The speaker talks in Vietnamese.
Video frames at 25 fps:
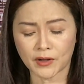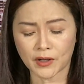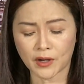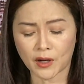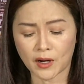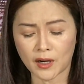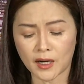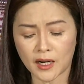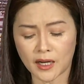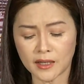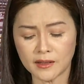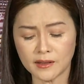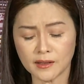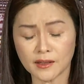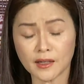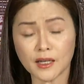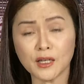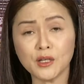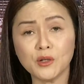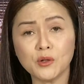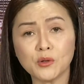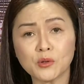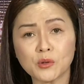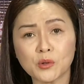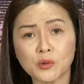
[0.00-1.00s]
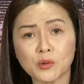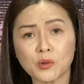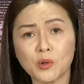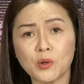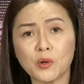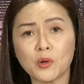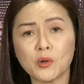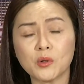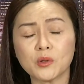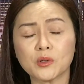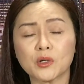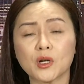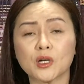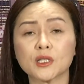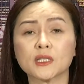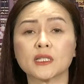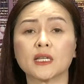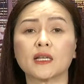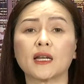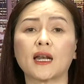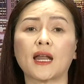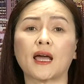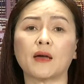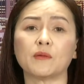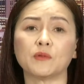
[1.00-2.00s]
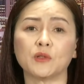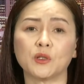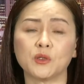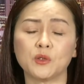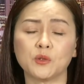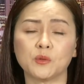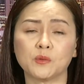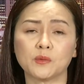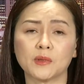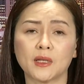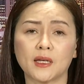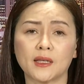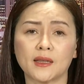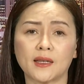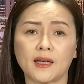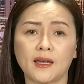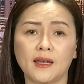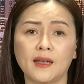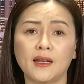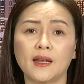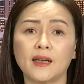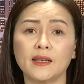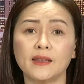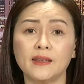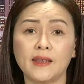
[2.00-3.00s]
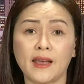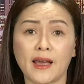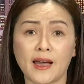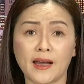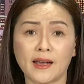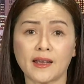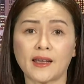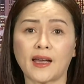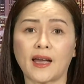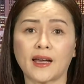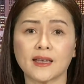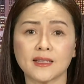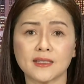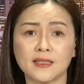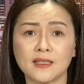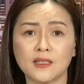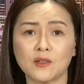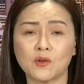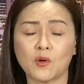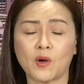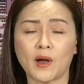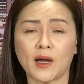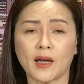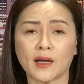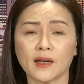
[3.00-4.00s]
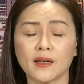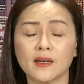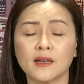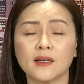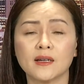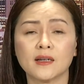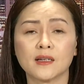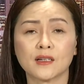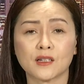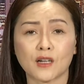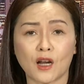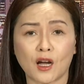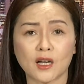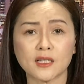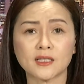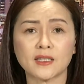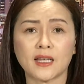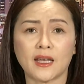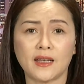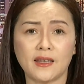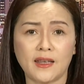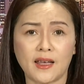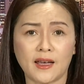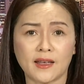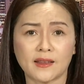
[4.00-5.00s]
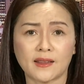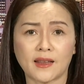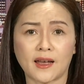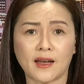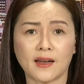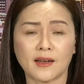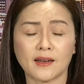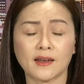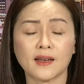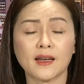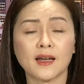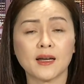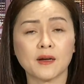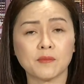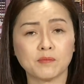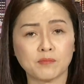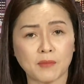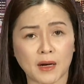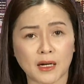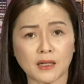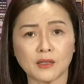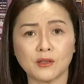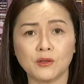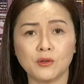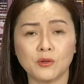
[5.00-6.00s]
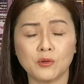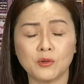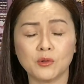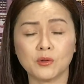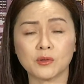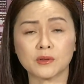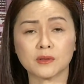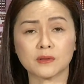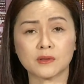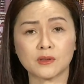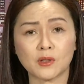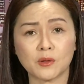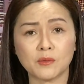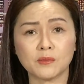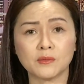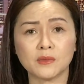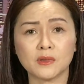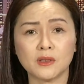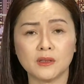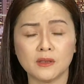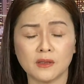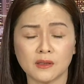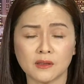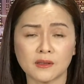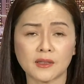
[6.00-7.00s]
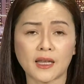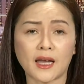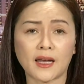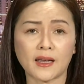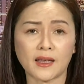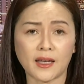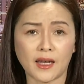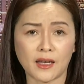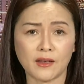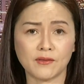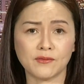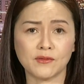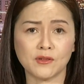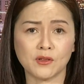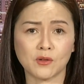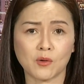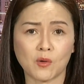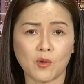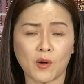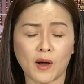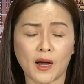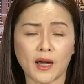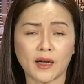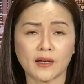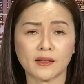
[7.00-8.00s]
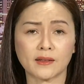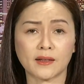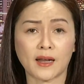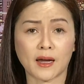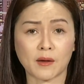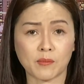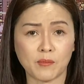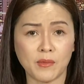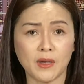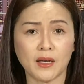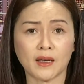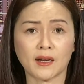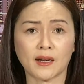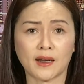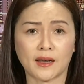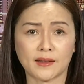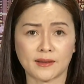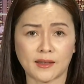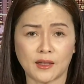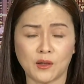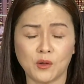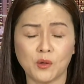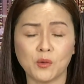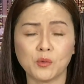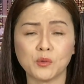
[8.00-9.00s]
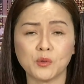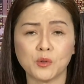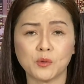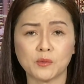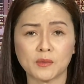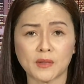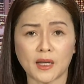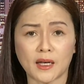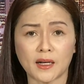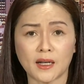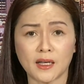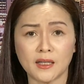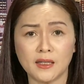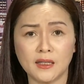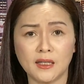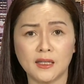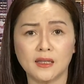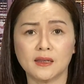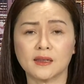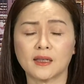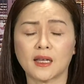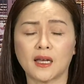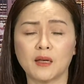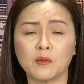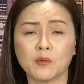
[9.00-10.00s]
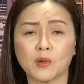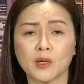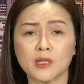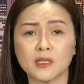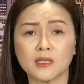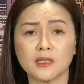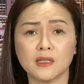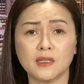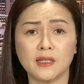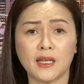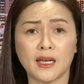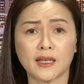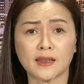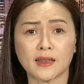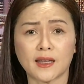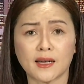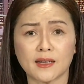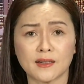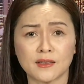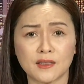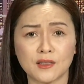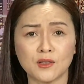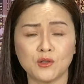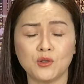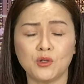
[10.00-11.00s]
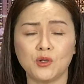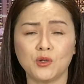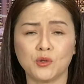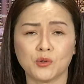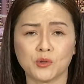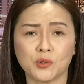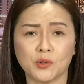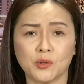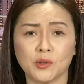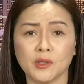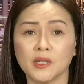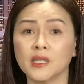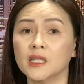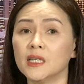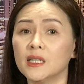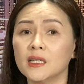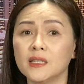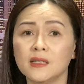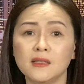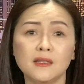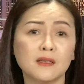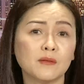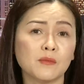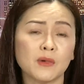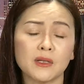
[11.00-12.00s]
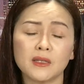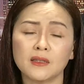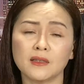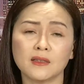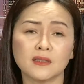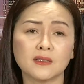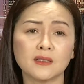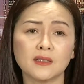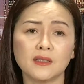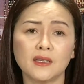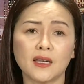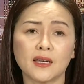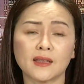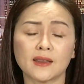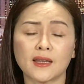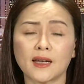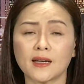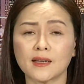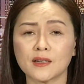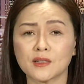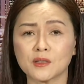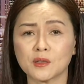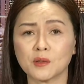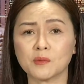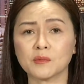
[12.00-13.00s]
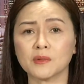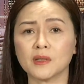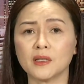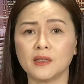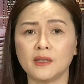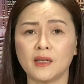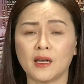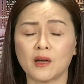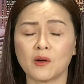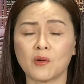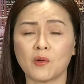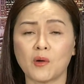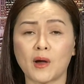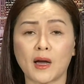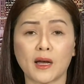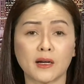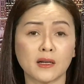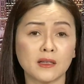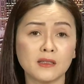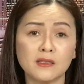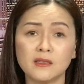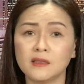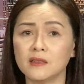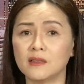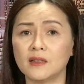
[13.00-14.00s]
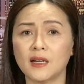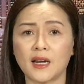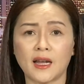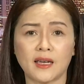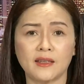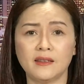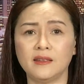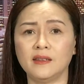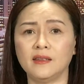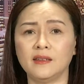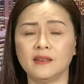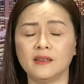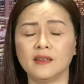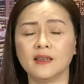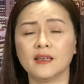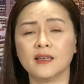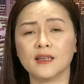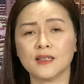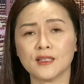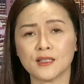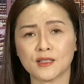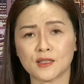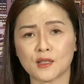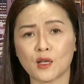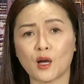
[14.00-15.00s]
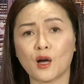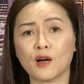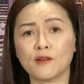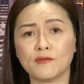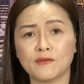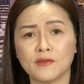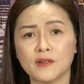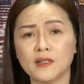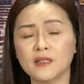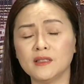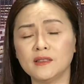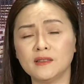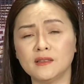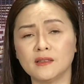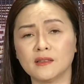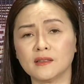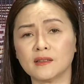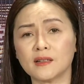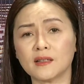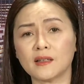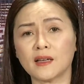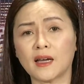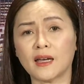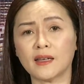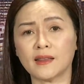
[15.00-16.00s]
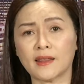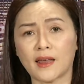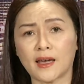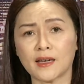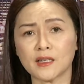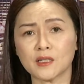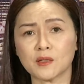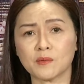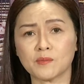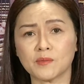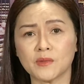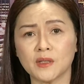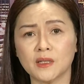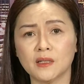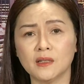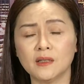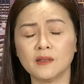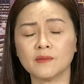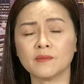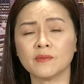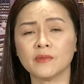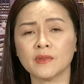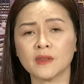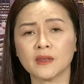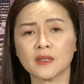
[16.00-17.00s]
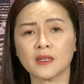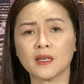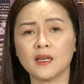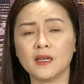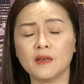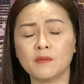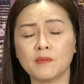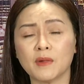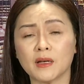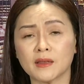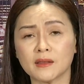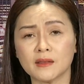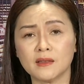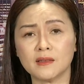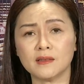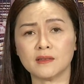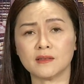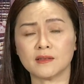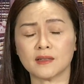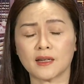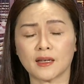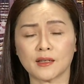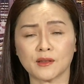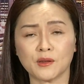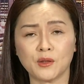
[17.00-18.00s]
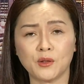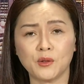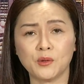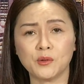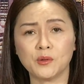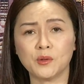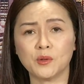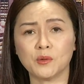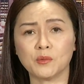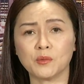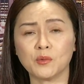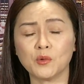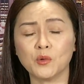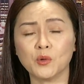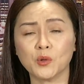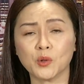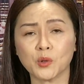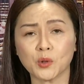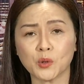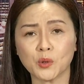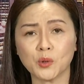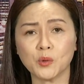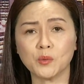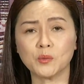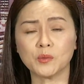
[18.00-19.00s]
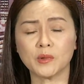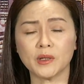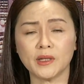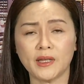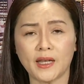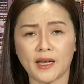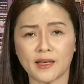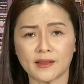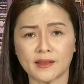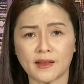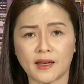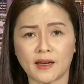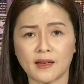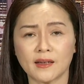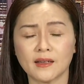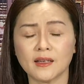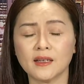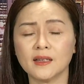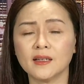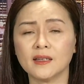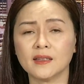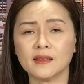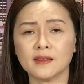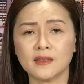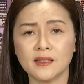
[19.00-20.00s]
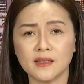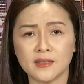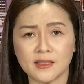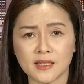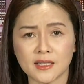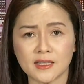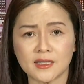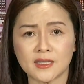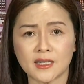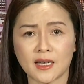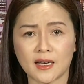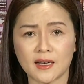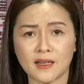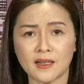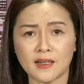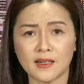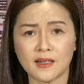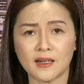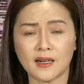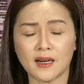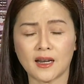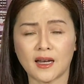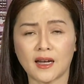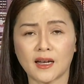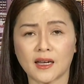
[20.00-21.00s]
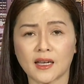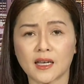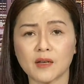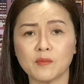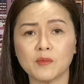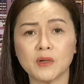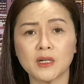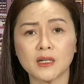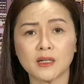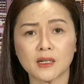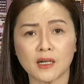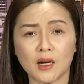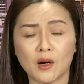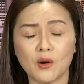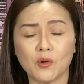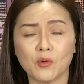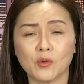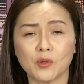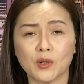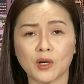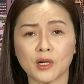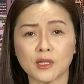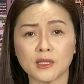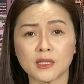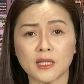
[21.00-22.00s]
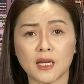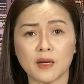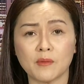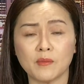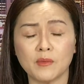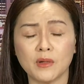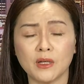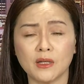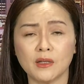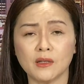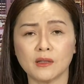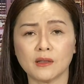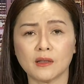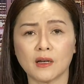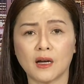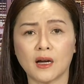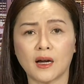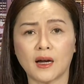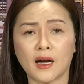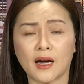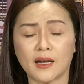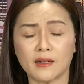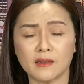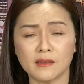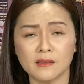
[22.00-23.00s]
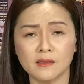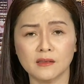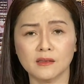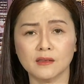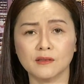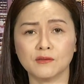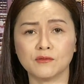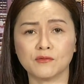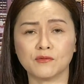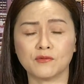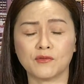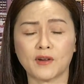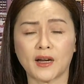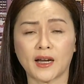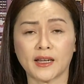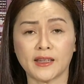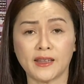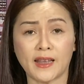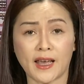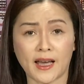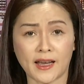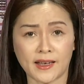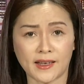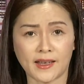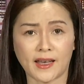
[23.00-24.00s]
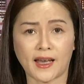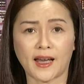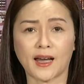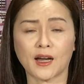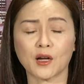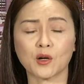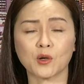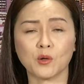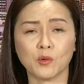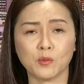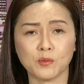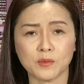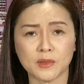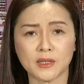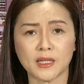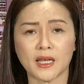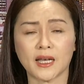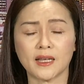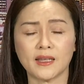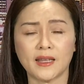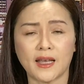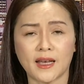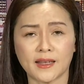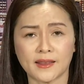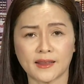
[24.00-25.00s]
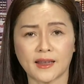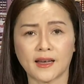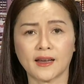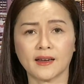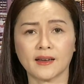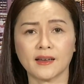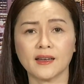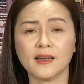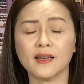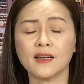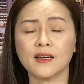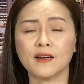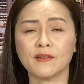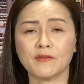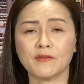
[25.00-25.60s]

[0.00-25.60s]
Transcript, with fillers: và đó là những cái yếu tố nó sẽ làm cho chúng ta thấy là giá cả sinh hoạt nó sẽ gia tăng mặc dù trong những tháng ngày vừa qua đặc biệt là tại úc chúng chúng ta đã nhìn thấy một cái sự gia tăng rất nhiều rồi nhưng mà những sự gia tăng trong thời gian qua nó chưa là gì so với những ngày tháng sắp tới khi mà tình trạng thiếu hụt nguồn cung nó gia tăng thì chắc chắn là cái mức cầu nó sẽ bị à, ảnh hưởng và giá cả cũng sẽ gia tăng